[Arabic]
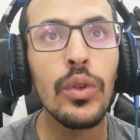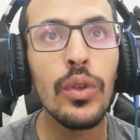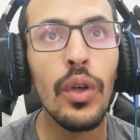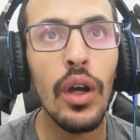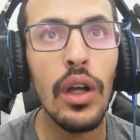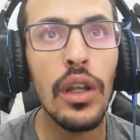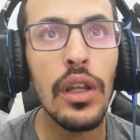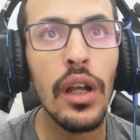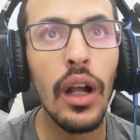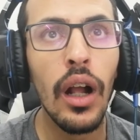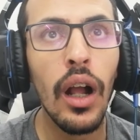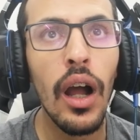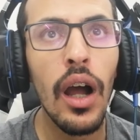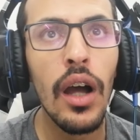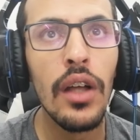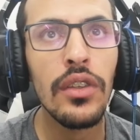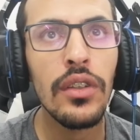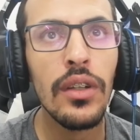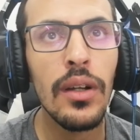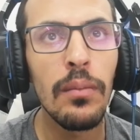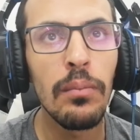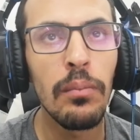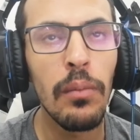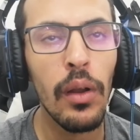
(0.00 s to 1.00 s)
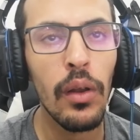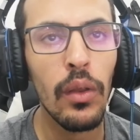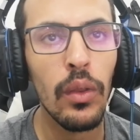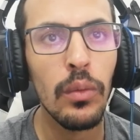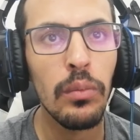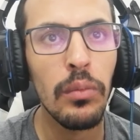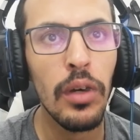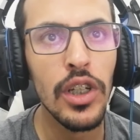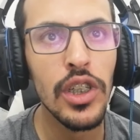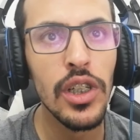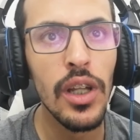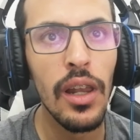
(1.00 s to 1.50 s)
وتعليقاتكم
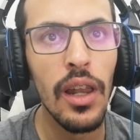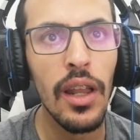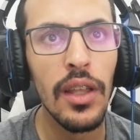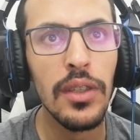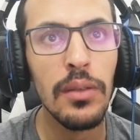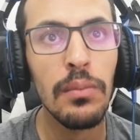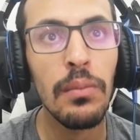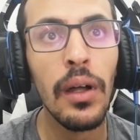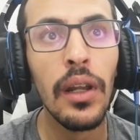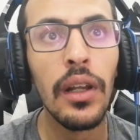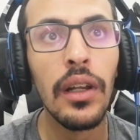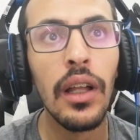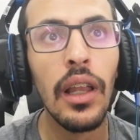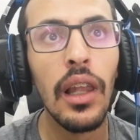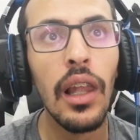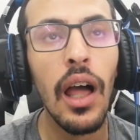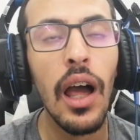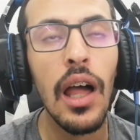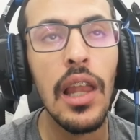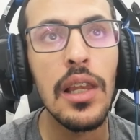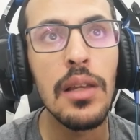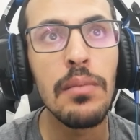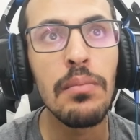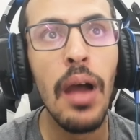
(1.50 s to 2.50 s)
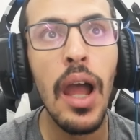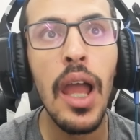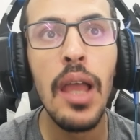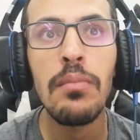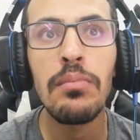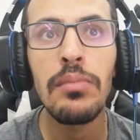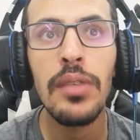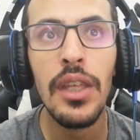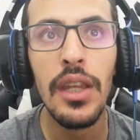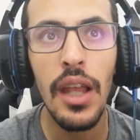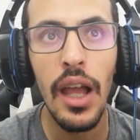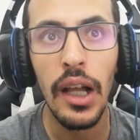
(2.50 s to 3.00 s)
برضو ما شاء الله تبارك الله اللي
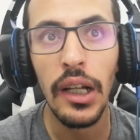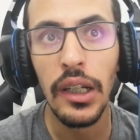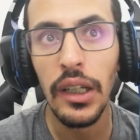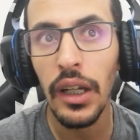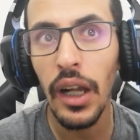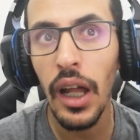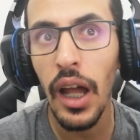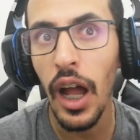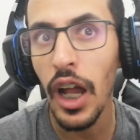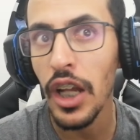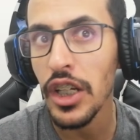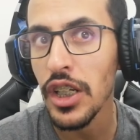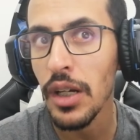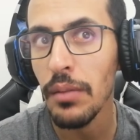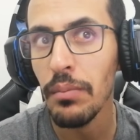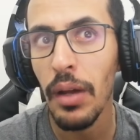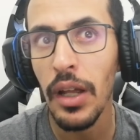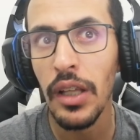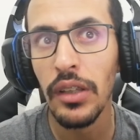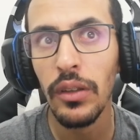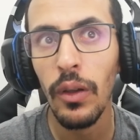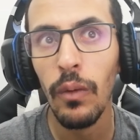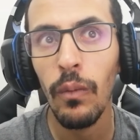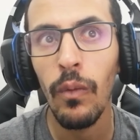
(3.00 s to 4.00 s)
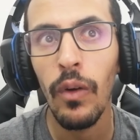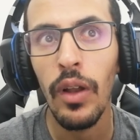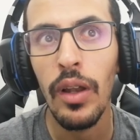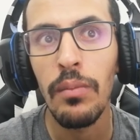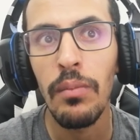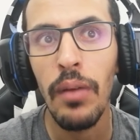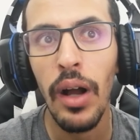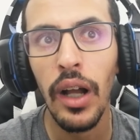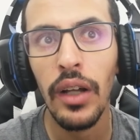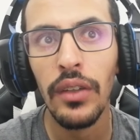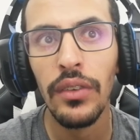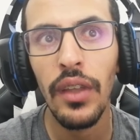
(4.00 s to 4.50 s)
ما يمديني أقراه عشان ما
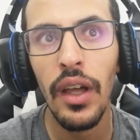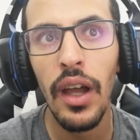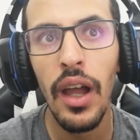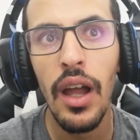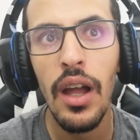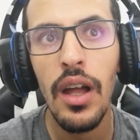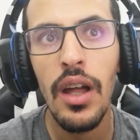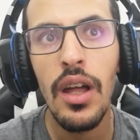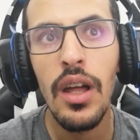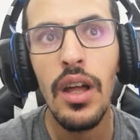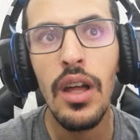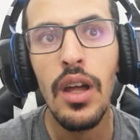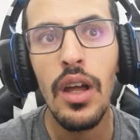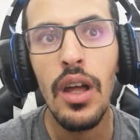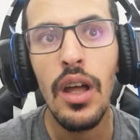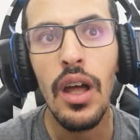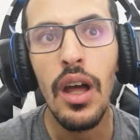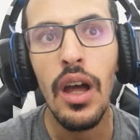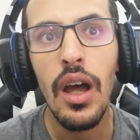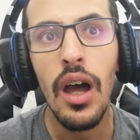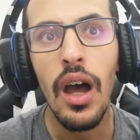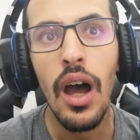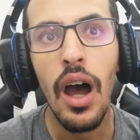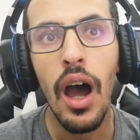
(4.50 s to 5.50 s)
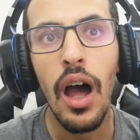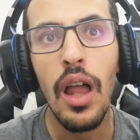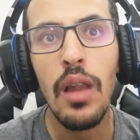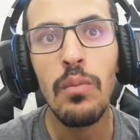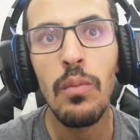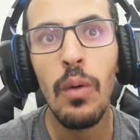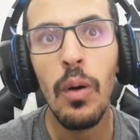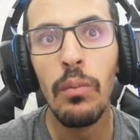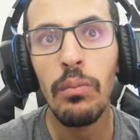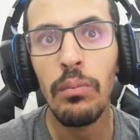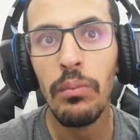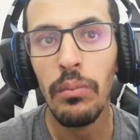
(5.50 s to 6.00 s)
يطول مقطع
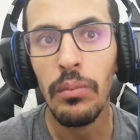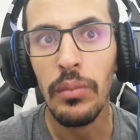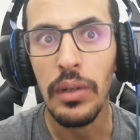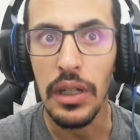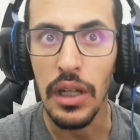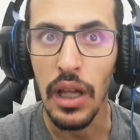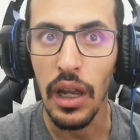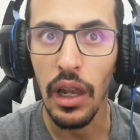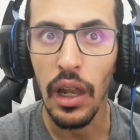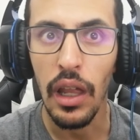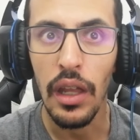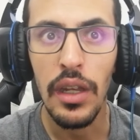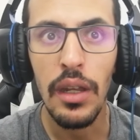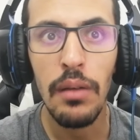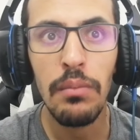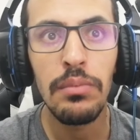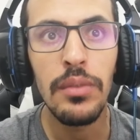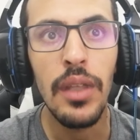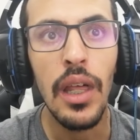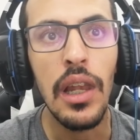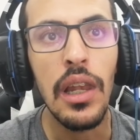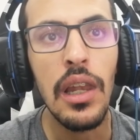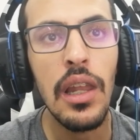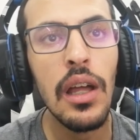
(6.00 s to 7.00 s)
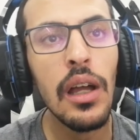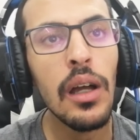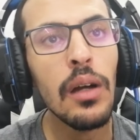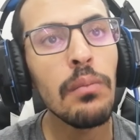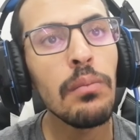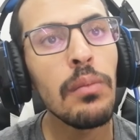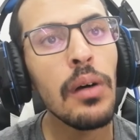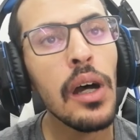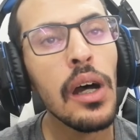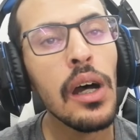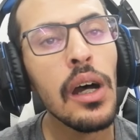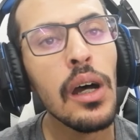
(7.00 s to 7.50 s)
المهم يلا نبدا
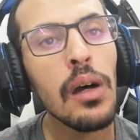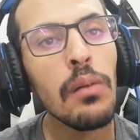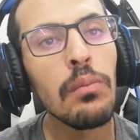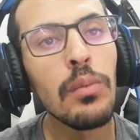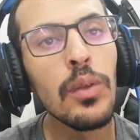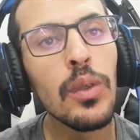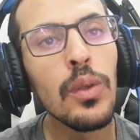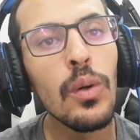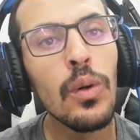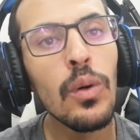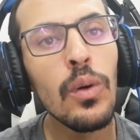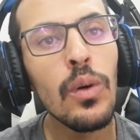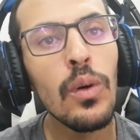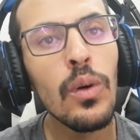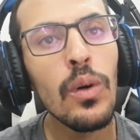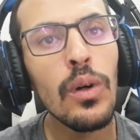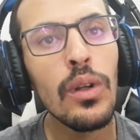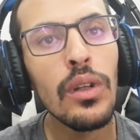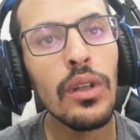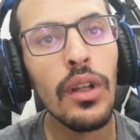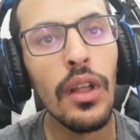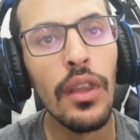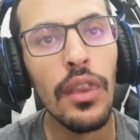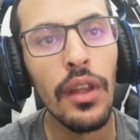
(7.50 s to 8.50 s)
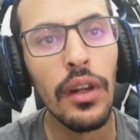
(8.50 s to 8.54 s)
اللعبة بدون